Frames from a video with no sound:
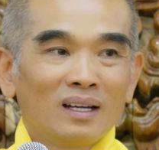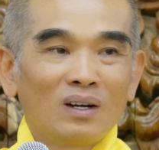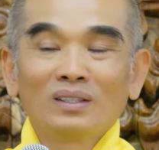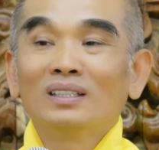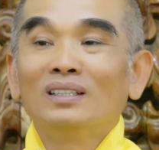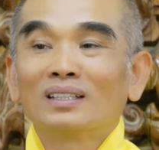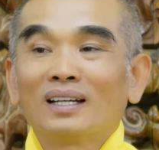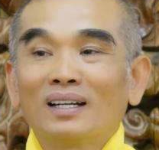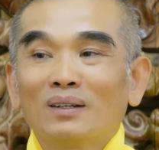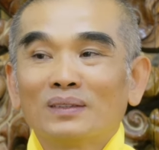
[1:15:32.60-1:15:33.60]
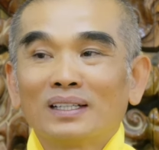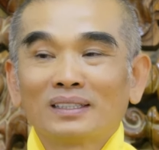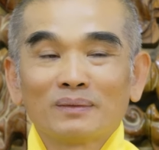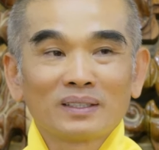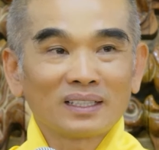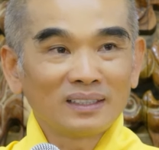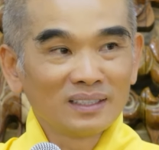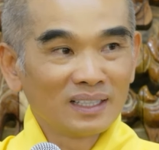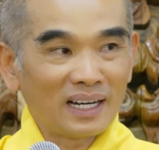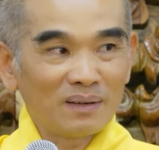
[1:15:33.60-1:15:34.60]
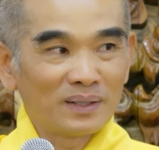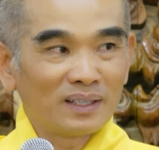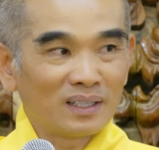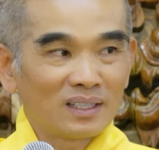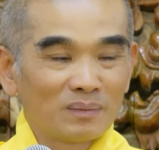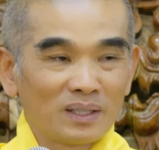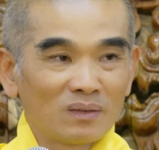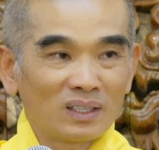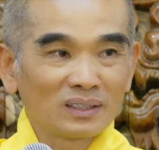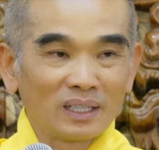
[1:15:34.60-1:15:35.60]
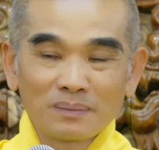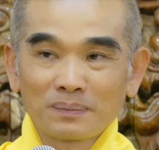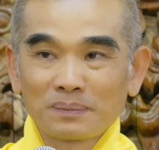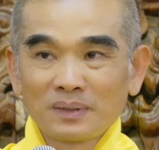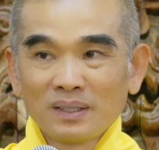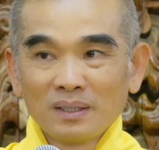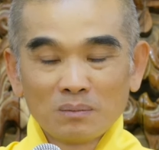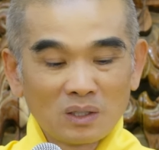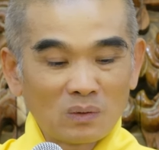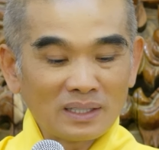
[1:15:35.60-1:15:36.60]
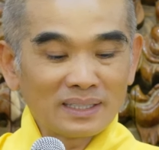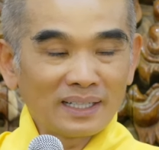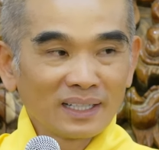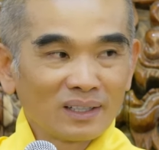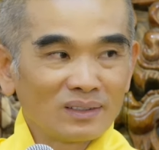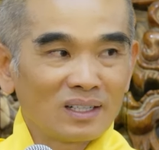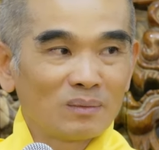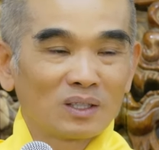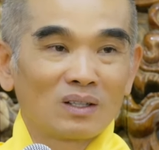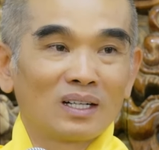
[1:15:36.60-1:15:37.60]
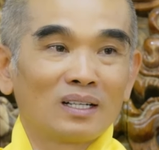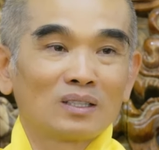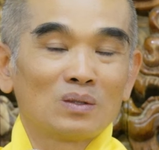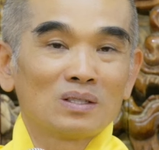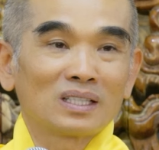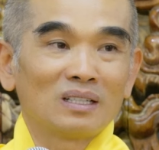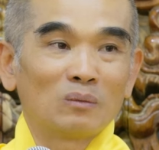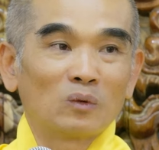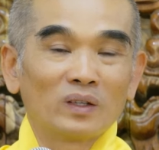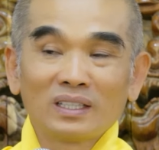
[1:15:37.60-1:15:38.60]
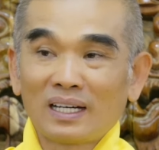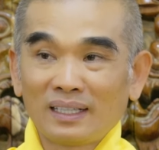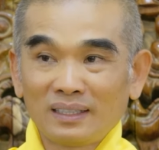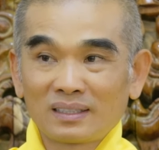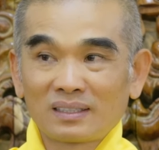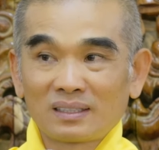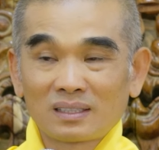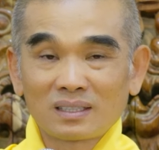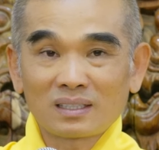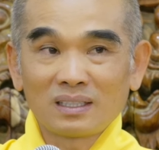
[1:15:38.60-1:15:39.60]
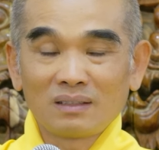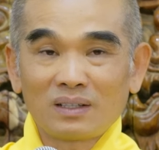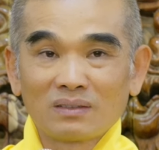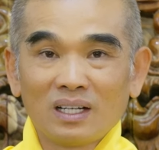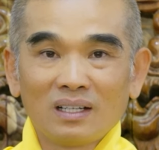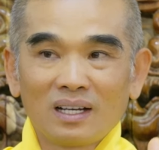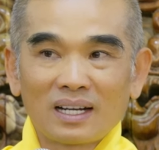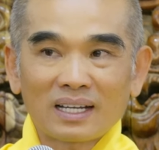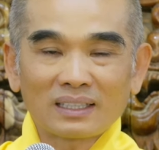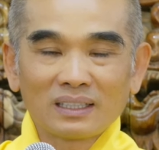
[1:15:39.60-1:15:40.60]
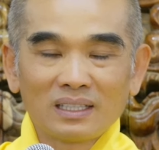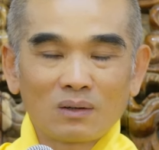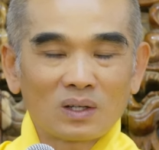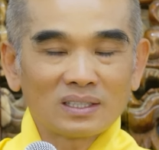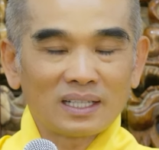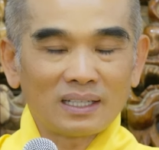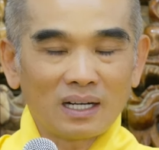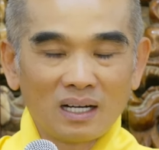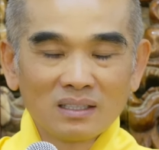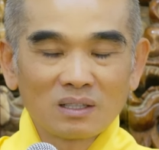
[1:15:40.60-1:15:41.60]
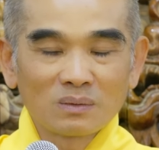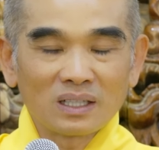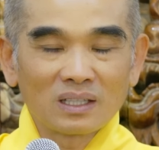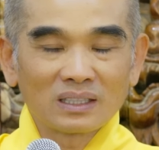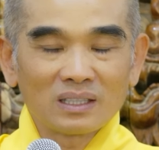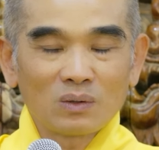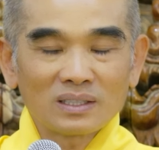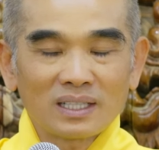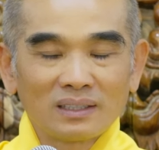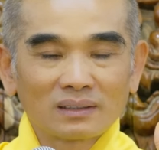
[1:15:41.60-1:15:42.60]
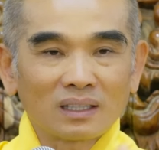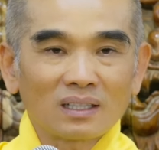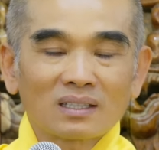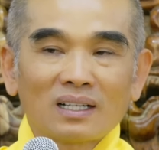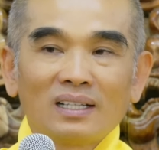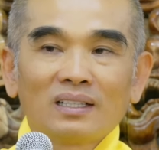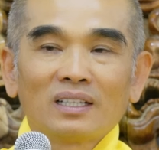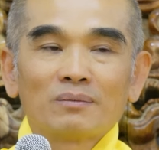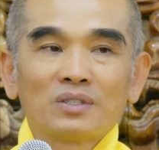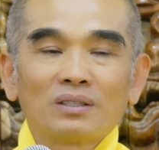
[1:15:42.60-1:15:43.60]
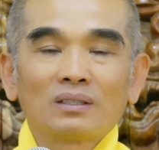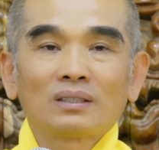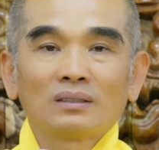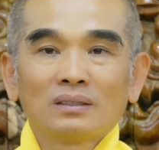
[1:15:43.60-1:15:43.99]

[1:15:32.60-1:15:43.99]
Hỏi ngược lại, nó không hết nghiệp chứng thánh. Như nãy mình nói đó, mình không hết nghiệp, mình quá giải cái kiểu đó mình còn hết, huống chi là một vị thánh. Trước khi đi vào định là các vị đã quá giải, ở trong định các vị quá giải tất cả những nghiệp chướng.